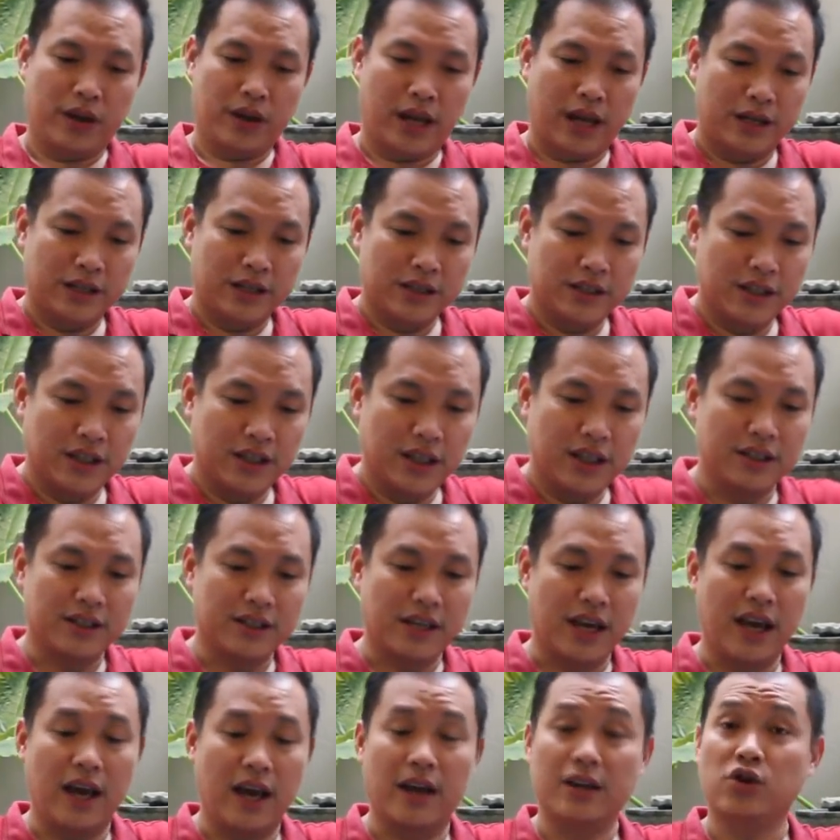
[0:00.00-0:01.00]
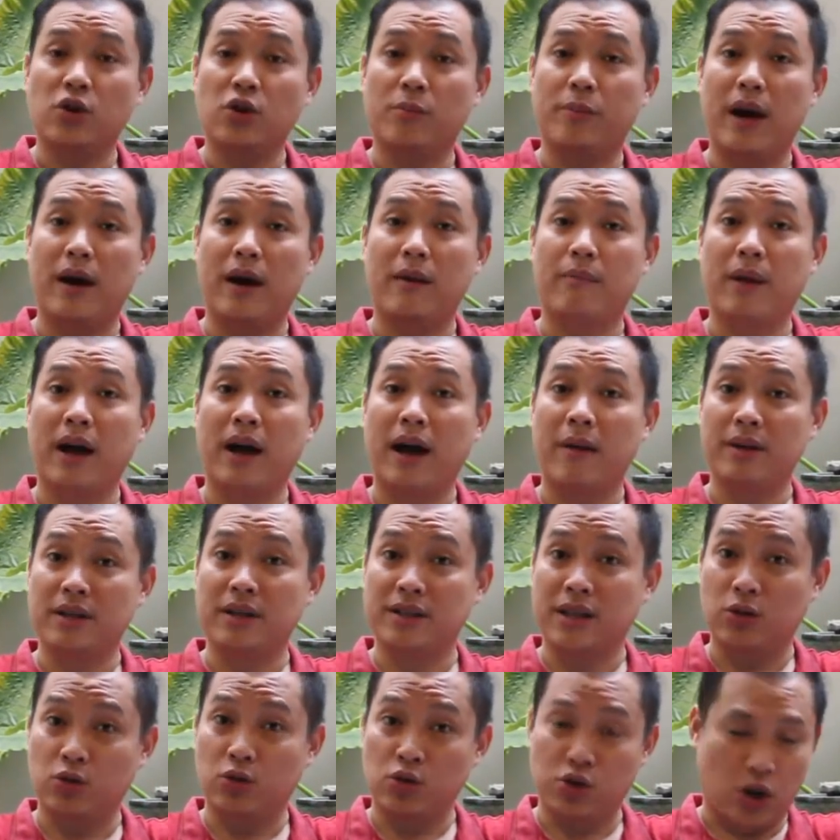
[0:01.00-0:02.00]
Nah, di sini saya coba
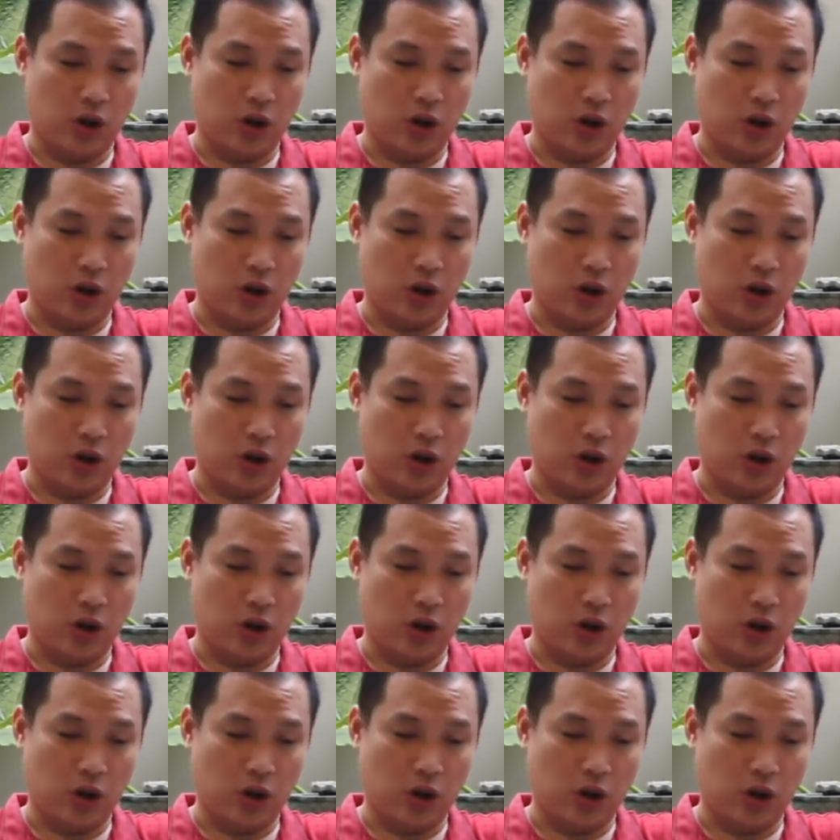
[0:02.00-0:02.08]
mengambil satu